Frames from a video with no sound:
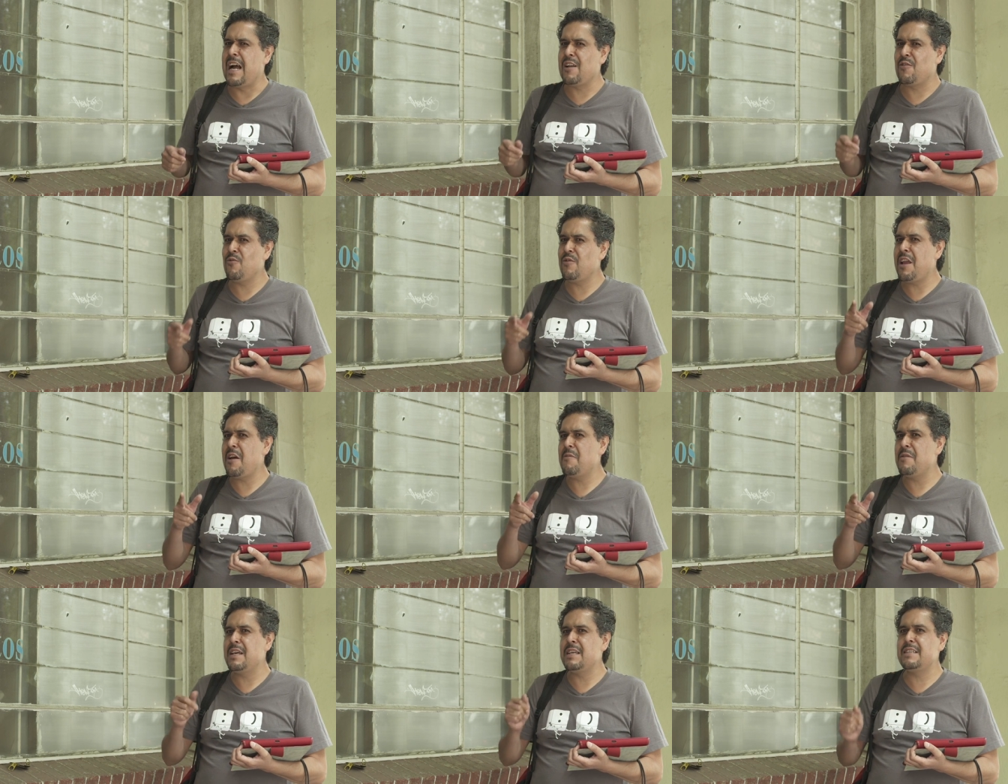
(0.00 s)

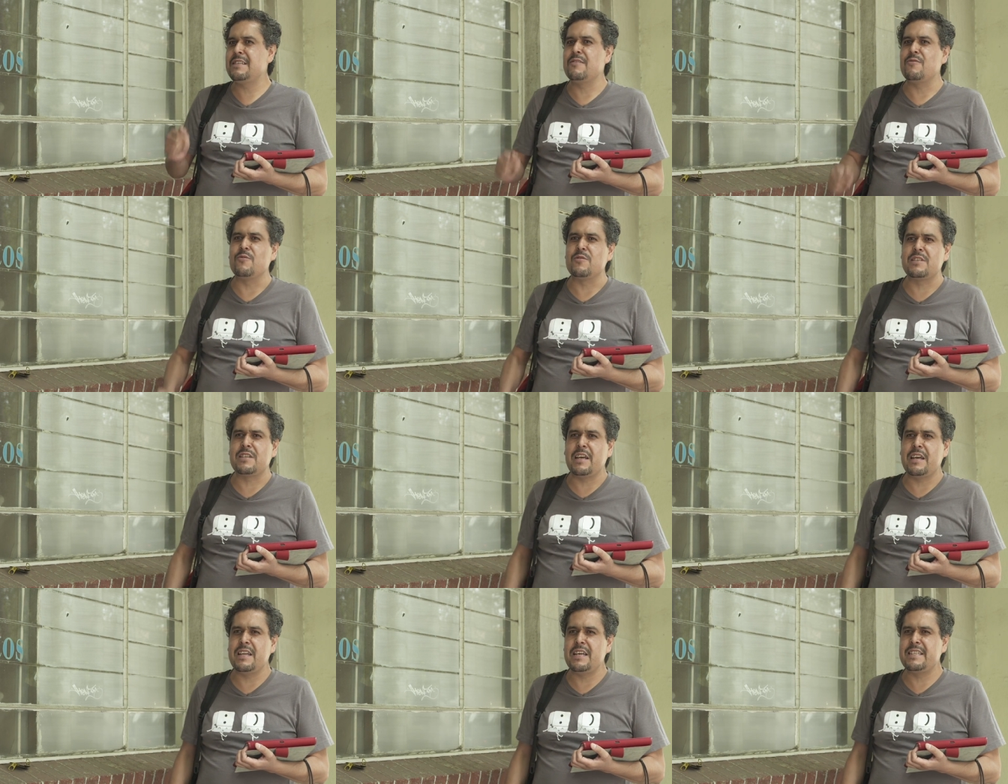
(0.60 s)
¿Alguna vez
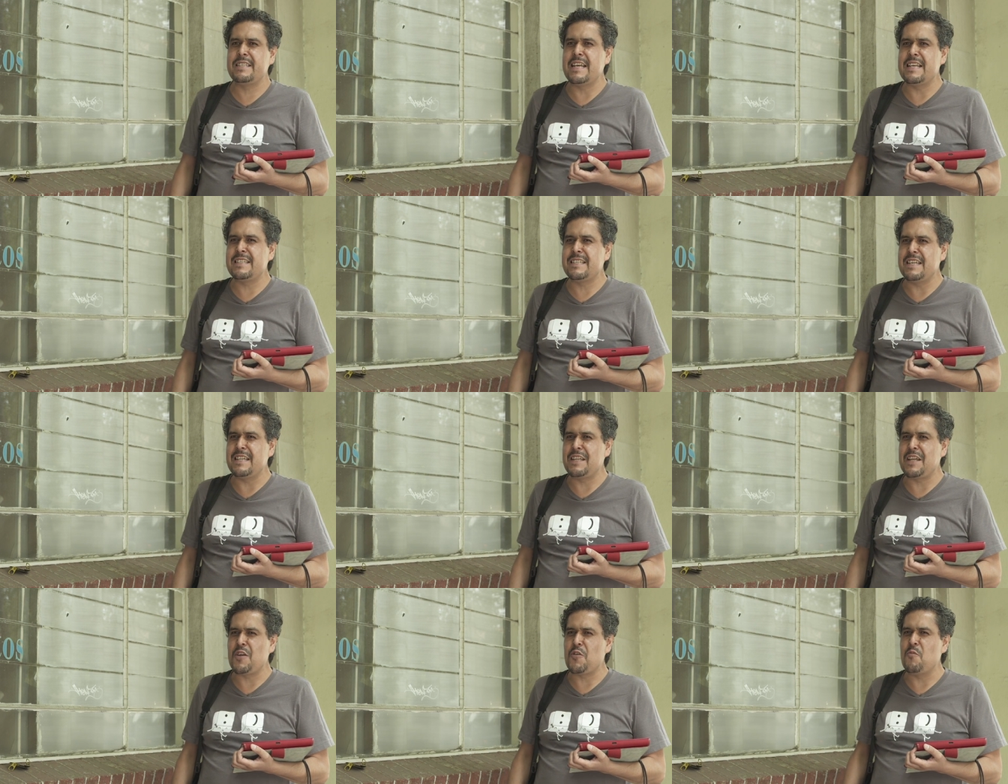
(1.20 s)
ustedes se han
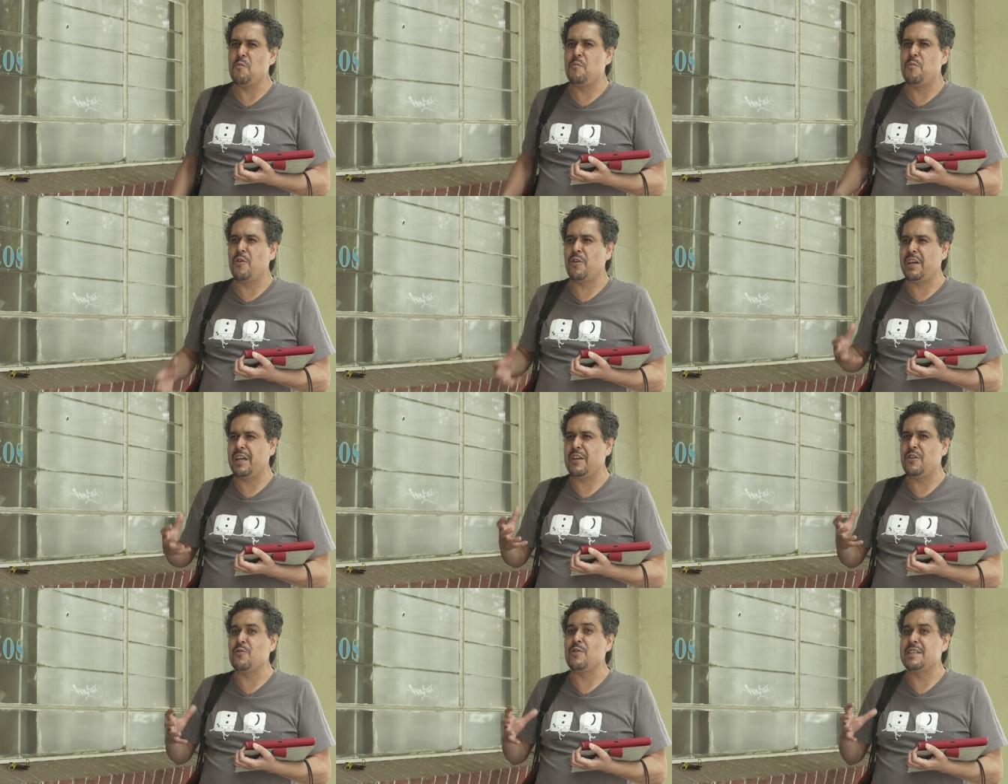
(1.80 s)
sentido un
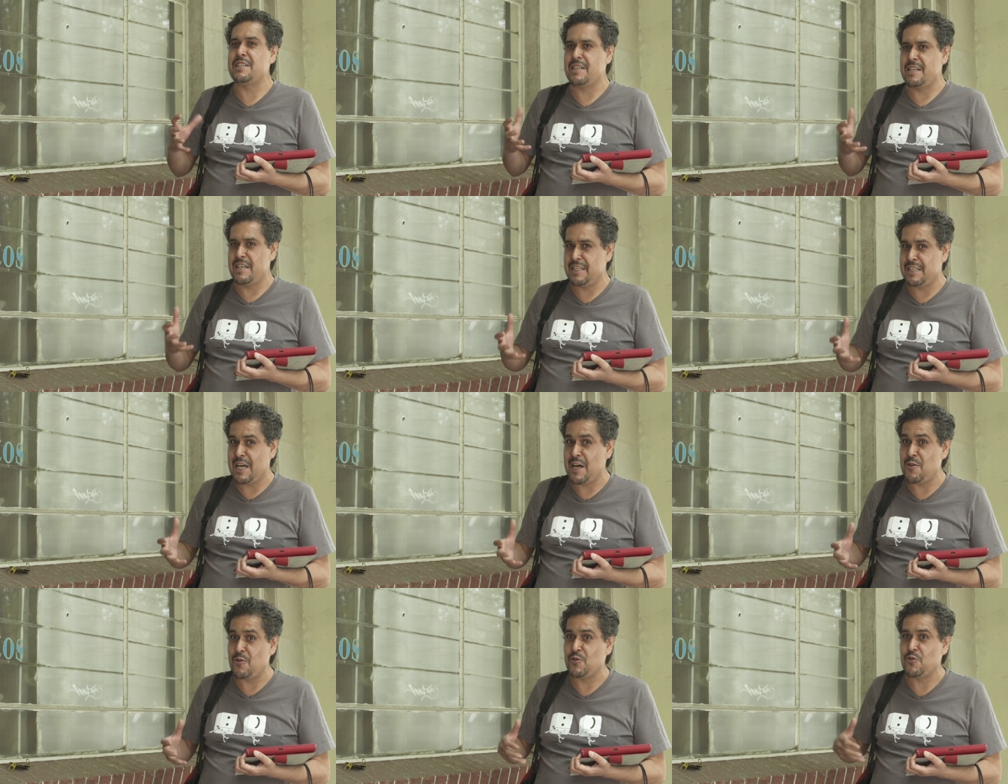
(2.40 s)
poquito
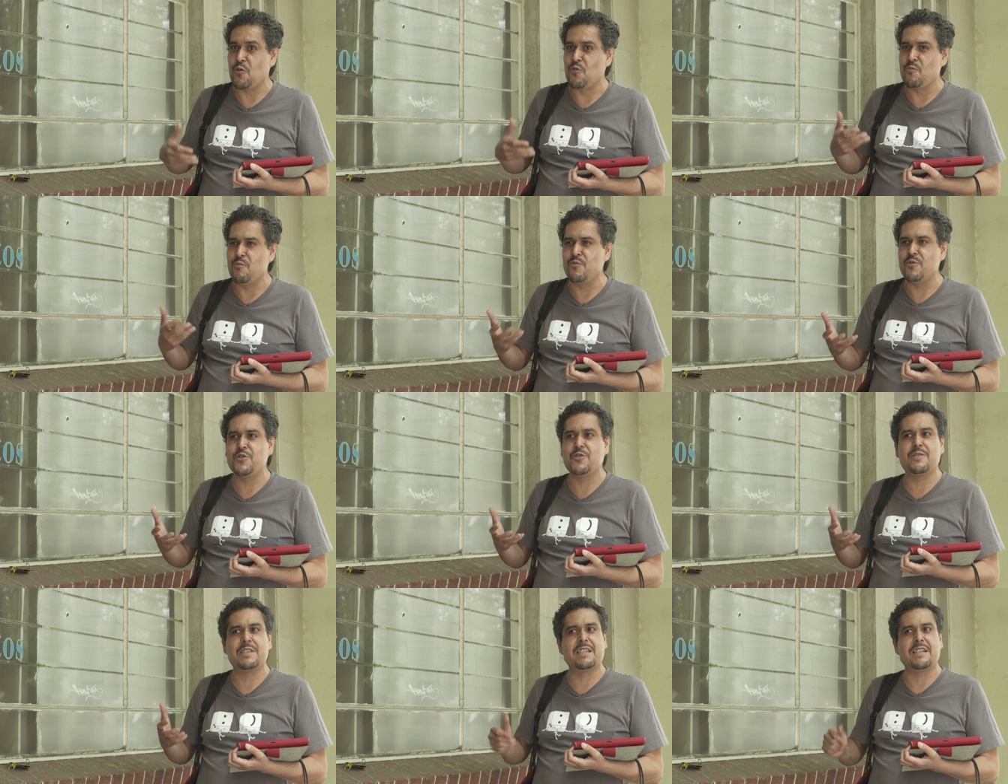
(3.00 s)
estresados o
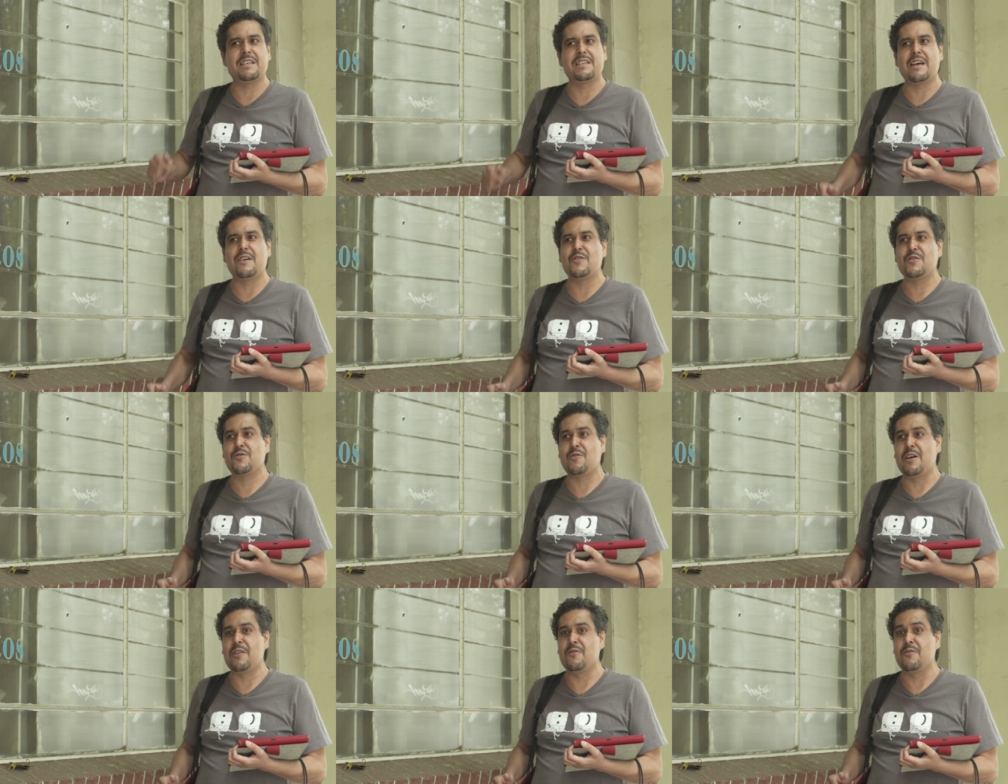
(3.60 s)
mucho
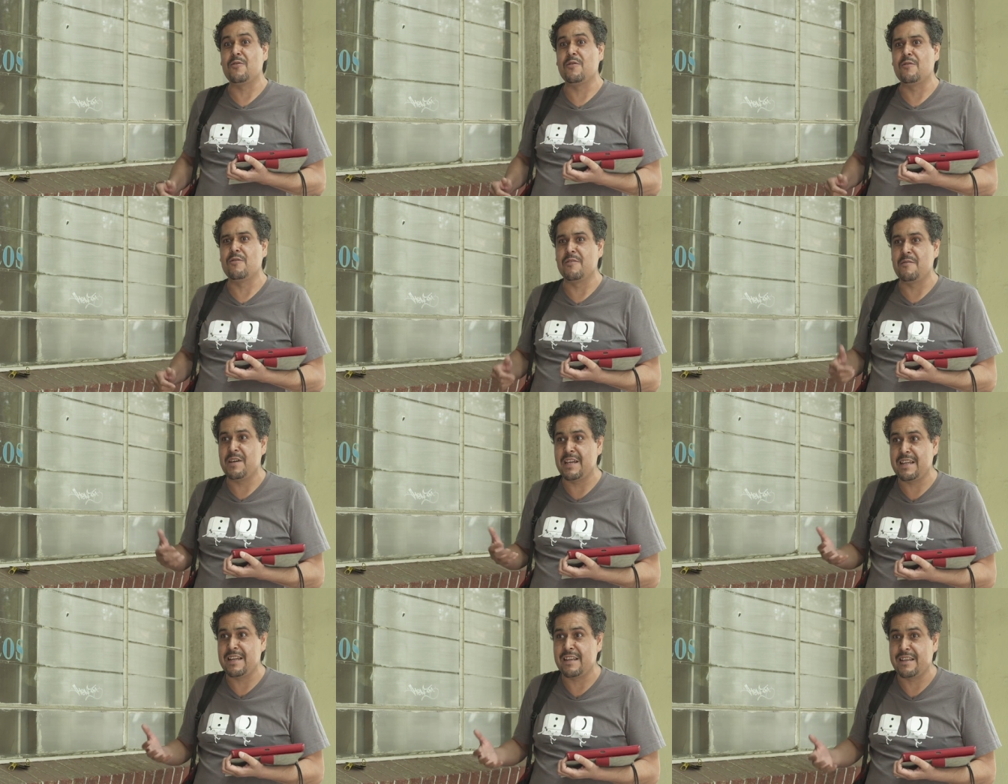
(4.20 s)
estresados cuando
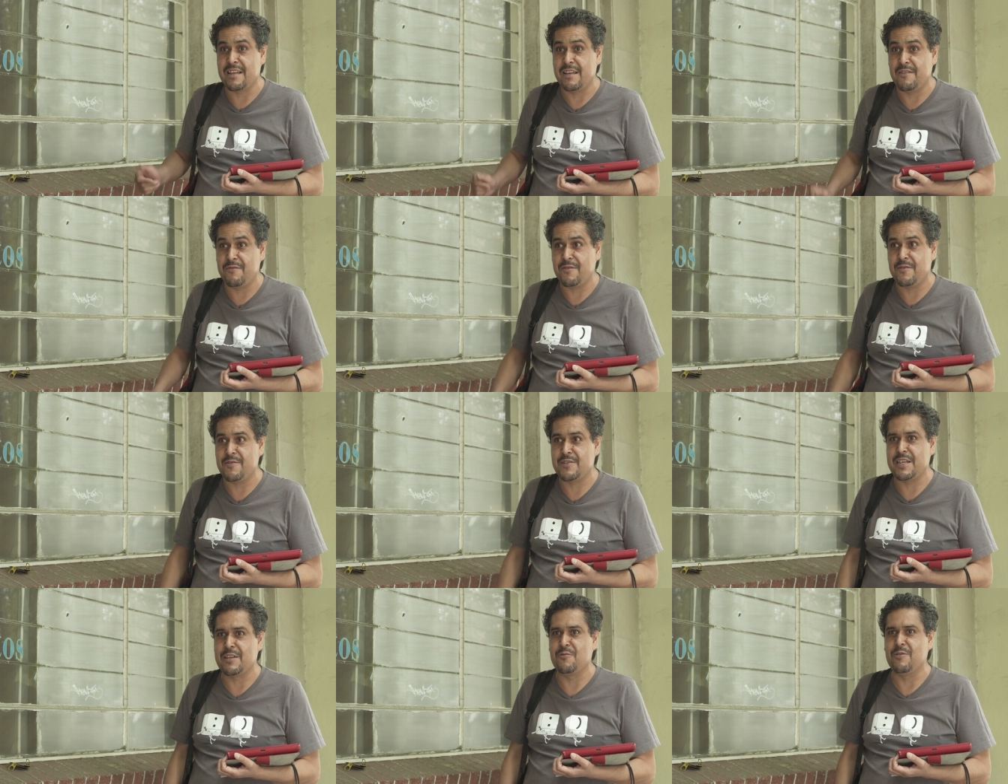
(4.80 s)
olvidan el
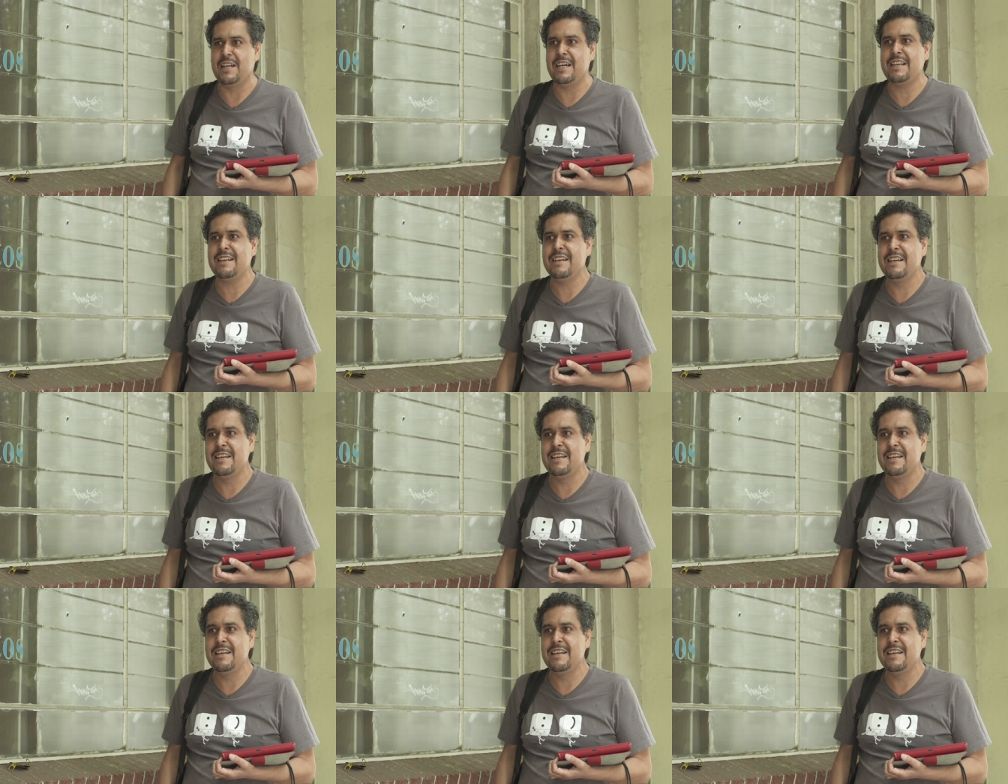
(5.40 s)
teléfono celular?